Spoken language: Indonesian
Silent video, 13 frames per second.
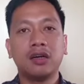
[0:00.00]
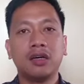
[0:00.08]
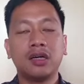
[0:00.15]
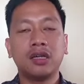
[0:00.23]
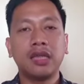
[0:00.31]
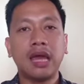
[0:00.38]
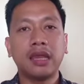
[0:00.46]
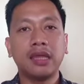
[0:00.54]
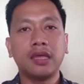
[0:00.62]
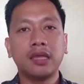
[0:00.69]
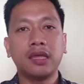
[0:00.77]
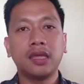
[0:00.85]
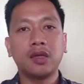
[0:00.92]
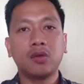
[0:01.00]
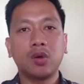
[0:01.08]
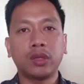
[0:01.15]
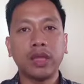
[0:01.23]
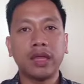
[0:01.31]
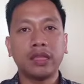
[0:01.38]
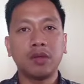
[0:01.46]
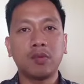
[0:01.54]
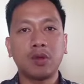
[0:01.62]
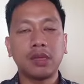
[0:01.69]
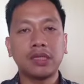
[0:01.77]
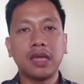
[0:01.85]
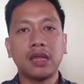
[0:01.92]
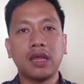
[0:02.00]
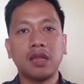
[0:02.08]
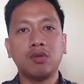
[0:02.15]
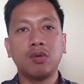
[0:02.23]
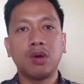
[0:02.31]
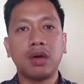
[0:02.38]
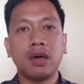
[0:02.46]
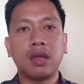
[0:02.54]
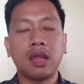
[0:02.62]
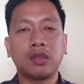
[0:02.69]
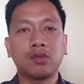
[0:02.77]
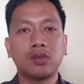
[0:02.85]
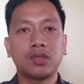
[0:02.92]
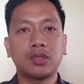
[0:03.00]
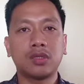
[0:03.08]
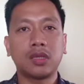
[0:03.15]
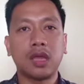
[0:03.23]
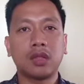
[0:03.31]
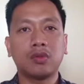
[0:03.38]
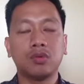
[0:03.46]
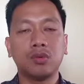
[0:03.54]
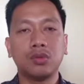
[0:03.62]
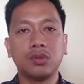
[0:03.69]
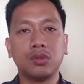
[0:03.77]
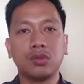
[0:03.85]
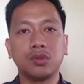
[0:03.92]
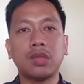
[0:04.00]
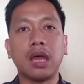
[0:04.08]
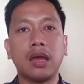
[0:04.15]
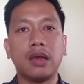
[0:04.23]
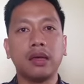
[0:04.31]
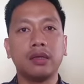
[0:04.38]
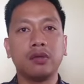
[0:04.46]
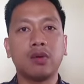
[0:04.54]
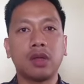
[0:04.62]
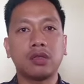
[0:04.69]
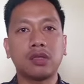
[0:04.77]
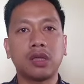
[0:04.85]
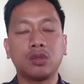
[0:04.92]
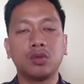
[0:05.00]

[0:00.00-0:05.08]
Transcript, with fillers: uh, dari kuota yang kita informasi ada 201 juta, 201